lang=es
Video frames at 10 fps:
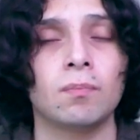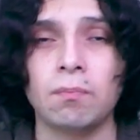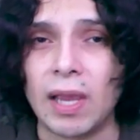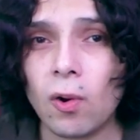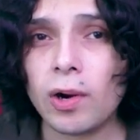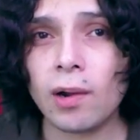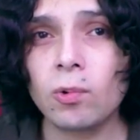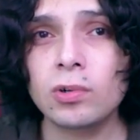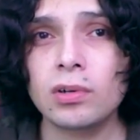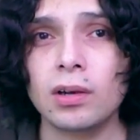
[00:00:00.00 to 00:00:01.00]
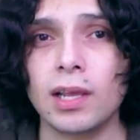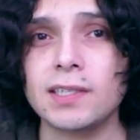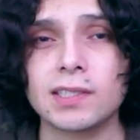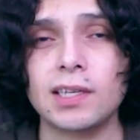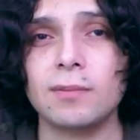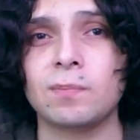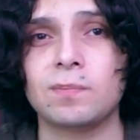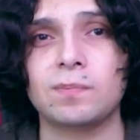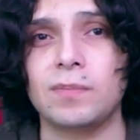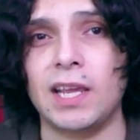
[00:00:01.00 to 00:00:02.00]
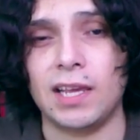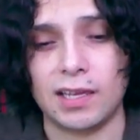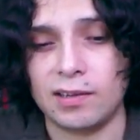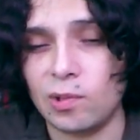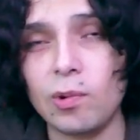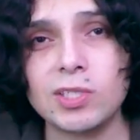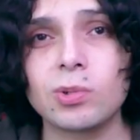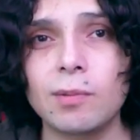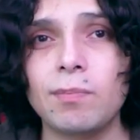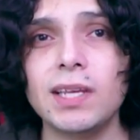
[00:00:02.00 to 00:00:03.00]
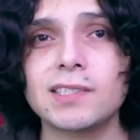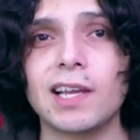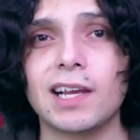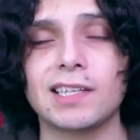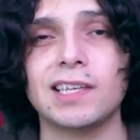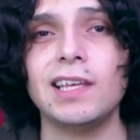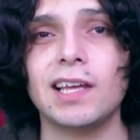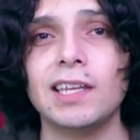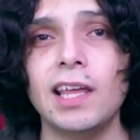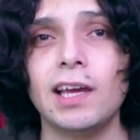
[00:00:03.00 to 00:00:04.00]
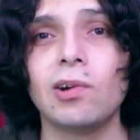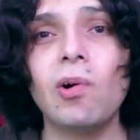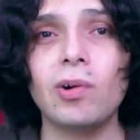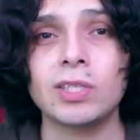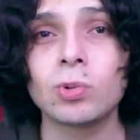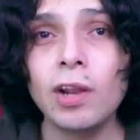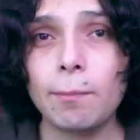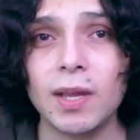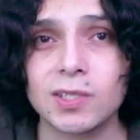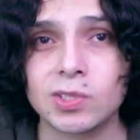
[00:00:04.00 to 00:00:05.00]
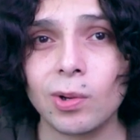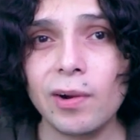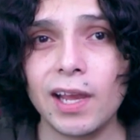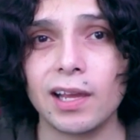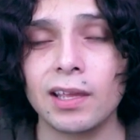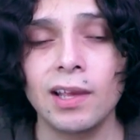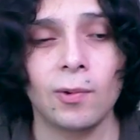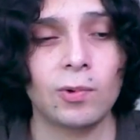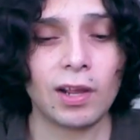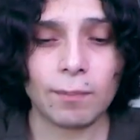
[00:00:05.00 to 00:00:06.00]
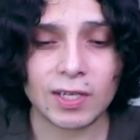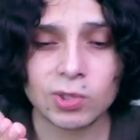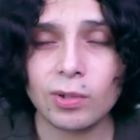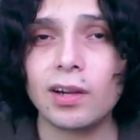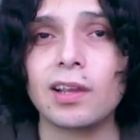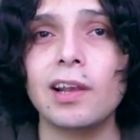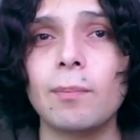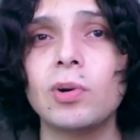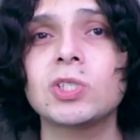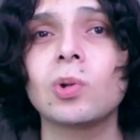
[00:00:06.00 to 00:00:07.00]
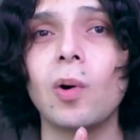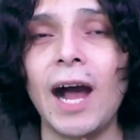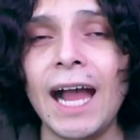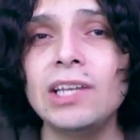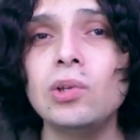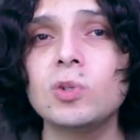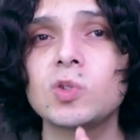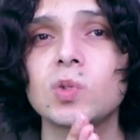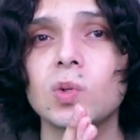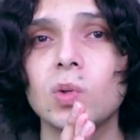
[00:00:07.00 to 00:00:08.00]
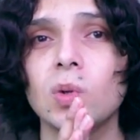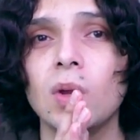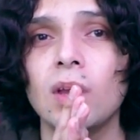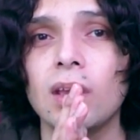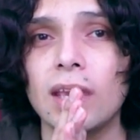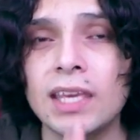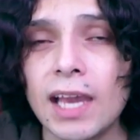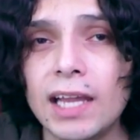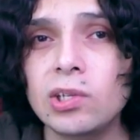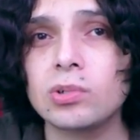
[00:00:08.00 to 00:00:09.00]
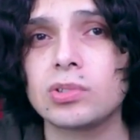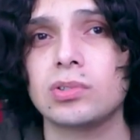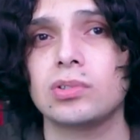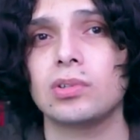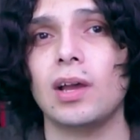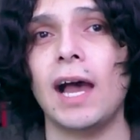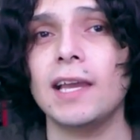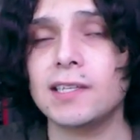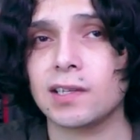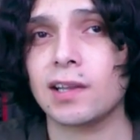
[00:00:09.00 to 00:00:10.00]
peor aún, es que eh, no es una empresa la que sale dañada, no, es una persona, una persona que le ha puesto años y años a ese